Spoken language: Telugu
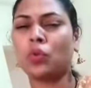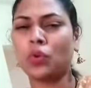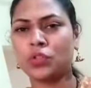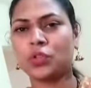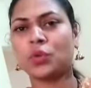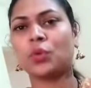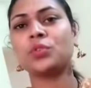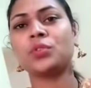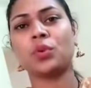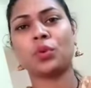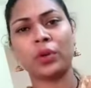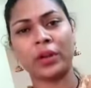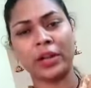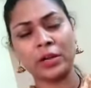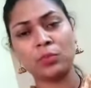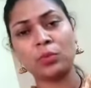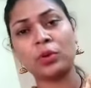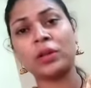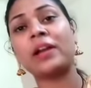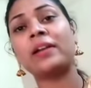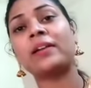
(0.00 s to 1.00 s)
కొంచెం కొంచెం ఒక
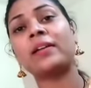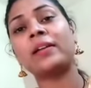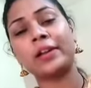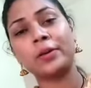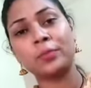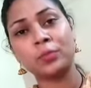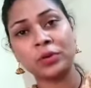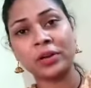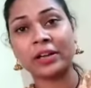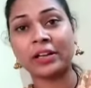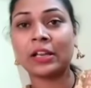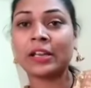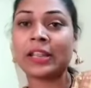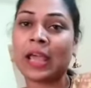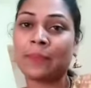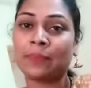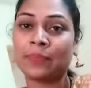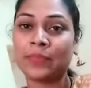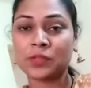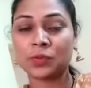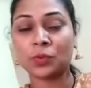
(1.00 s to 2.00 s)
రెండు మూడు గంటలు రెండు మూడు గంటలు
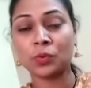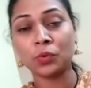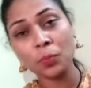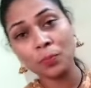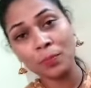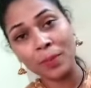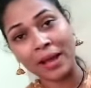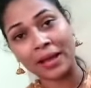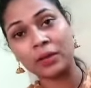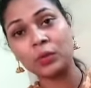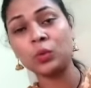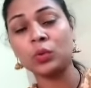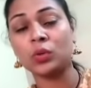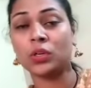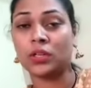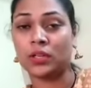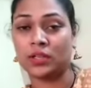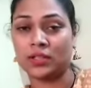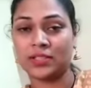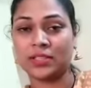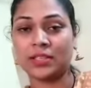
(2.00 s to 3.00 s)
గ్యాప్ తీసుకుంటూ పాలు
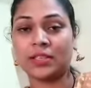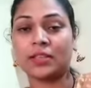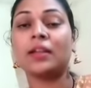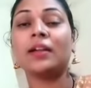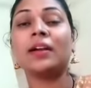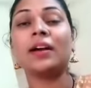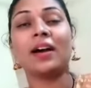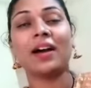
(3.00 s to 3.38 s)
చి